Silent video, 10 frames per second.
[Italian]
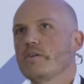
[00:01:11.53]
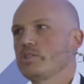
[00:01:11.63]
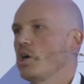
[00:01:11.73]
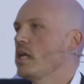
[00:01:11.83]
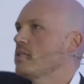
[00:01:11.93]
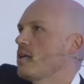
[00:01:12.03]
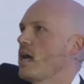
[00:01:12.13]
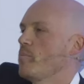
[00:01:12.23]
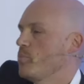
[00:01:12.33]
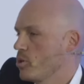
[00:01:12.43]
Donald
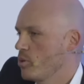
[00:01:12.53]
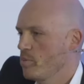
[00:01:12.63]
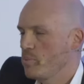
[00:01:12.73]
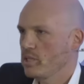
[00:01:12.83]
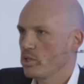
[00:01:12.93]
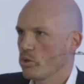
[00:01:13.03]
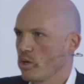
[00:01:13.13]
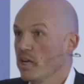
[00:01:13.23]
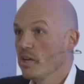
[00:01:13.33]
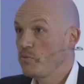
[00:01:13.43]
Trump come
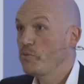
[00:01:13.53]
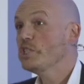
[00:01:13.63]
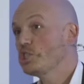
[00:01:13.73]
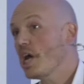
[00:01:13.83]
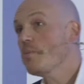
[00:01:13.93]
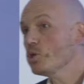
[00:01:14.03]
imprenditore. Fingiamo